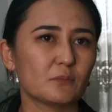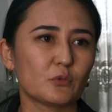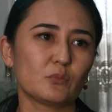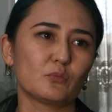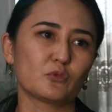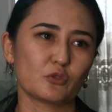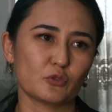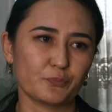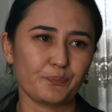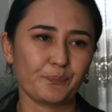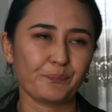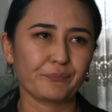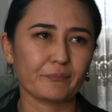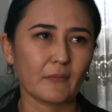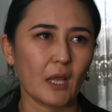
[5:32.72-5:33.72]
мой муж.
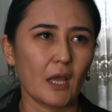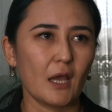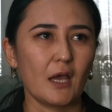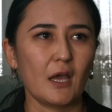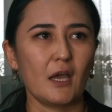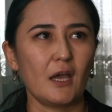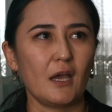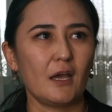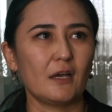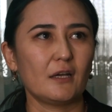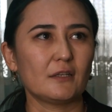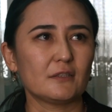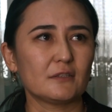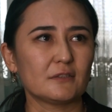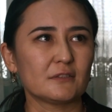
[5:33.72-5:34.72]

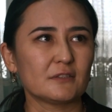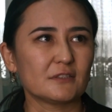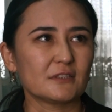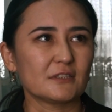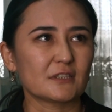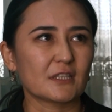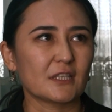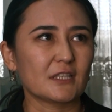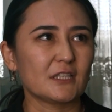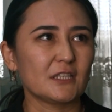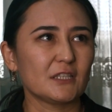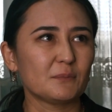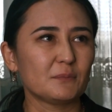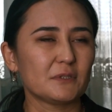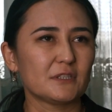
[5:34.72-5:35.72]
А,
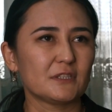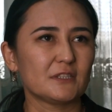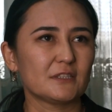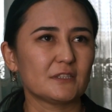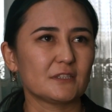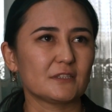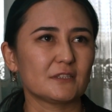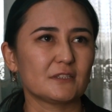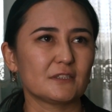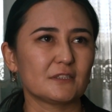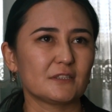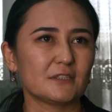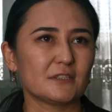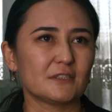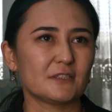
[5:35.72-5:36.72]
какие бы
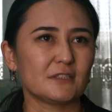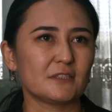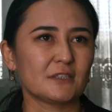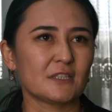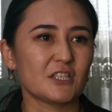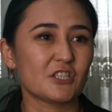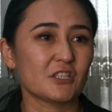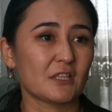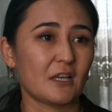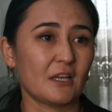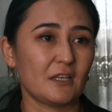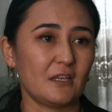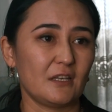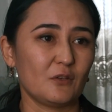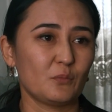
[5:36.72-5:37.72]
э,
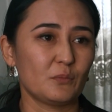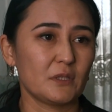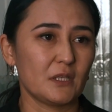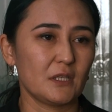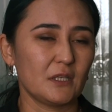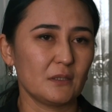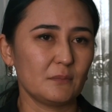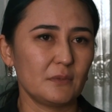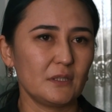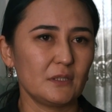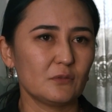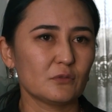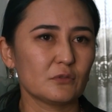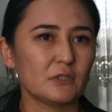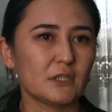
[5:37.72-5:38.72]
начинания у меня не были,
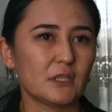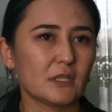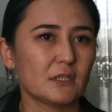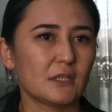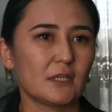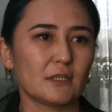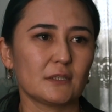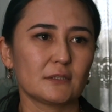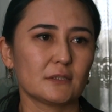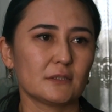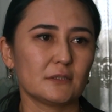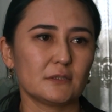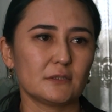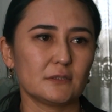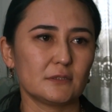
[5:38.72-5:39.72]
он никогда
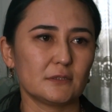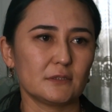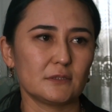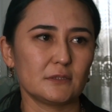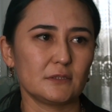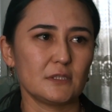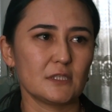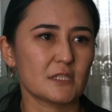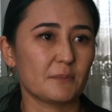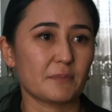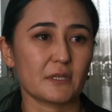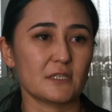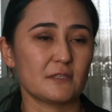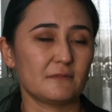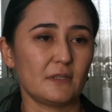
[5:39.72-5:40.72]
Э, не
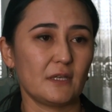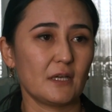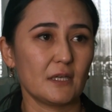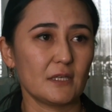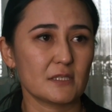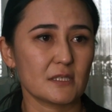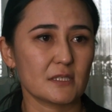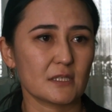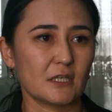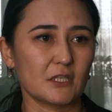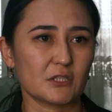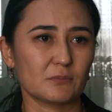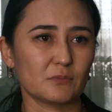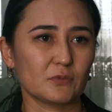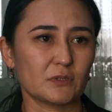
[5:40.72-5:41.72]
сопротивляется,
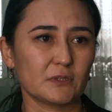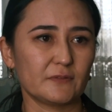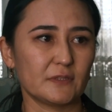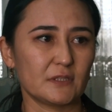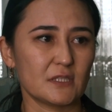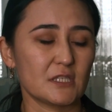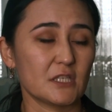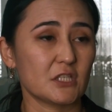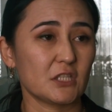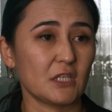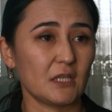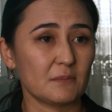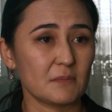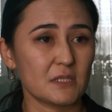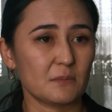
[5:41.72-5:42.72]
скажем, он говорит,
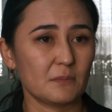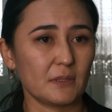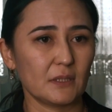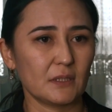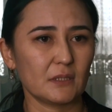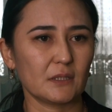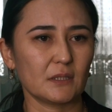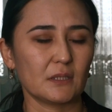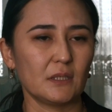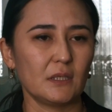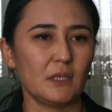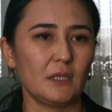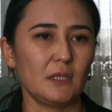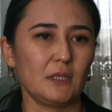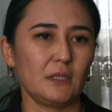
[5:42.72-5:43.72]
зачем тебе это,
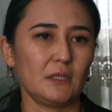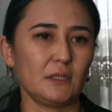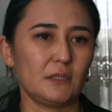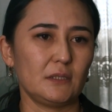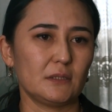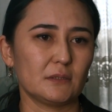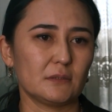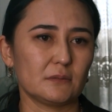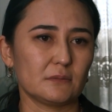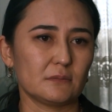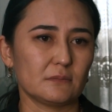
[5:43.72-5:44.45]
или